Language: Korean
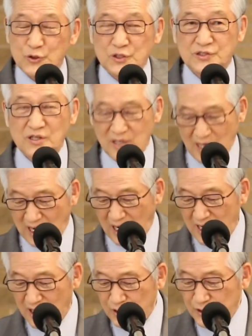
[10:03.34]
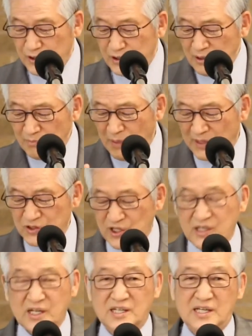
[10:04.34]
수 있을까? 이것만
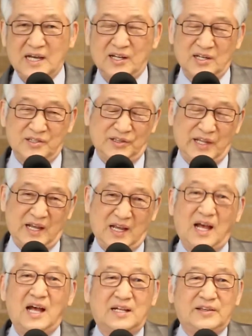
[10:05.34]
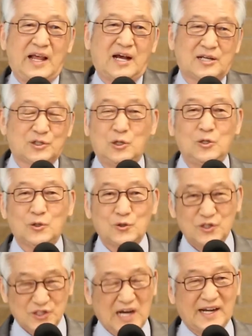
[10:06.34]
생각해야 되는데 내가
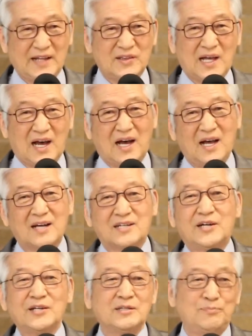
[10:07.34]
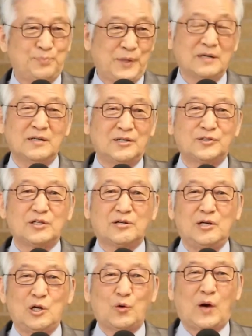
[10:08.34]
설교를 잘한다. 그런 평을
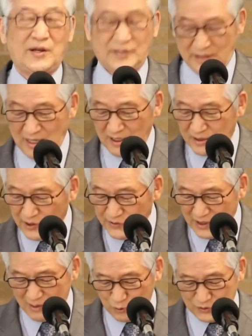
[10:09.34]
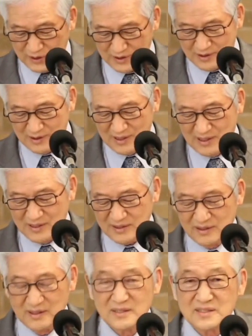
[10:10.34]
들으려고 하는 그때부터
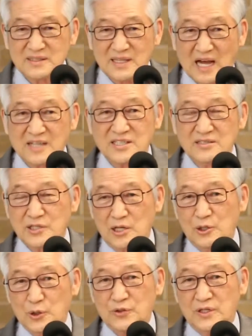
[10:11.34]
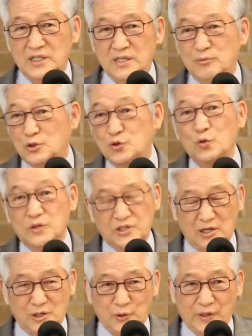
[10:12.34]
당신 설교는 이미 죽은
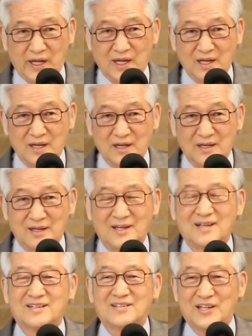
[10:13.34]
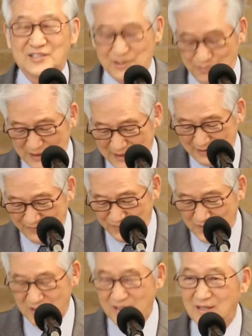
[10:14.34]
설교네. 그랬습니다.
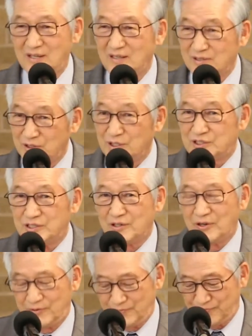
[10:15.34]
그렇죠.